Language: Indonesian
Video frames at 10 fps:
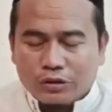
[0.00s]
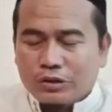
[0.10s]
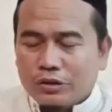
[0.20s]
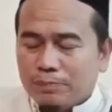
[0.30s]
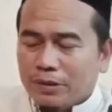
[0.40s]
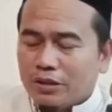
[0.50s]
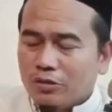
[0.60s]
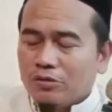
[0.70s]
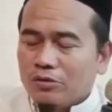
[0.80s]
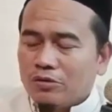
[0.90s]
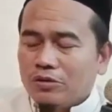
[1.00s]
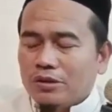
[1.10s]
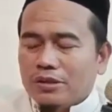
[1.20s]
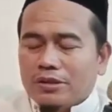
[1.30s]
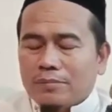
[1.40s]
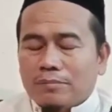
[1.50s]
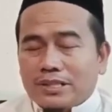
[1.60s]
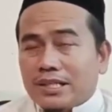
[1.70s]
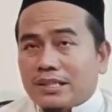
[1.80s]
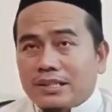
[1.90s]
Dibentuk
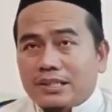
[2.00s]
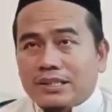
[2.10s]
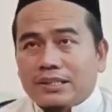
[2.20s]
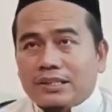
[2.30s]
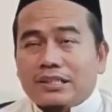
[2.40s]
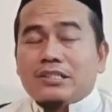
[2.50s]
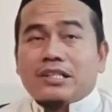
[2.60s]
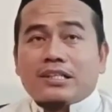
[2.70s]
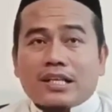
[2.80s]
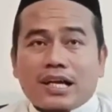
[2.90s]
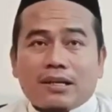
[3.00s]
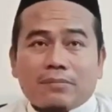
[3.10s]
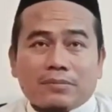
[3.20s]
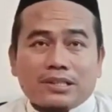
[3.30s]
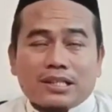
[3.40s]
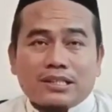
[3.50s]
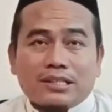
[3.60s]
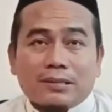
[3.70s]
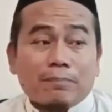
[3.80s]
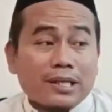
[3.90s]
menjadi dicetak menjadi
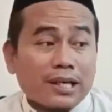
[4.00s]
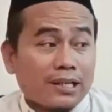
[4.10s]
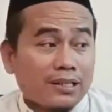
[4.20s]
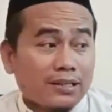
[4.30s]
sembilan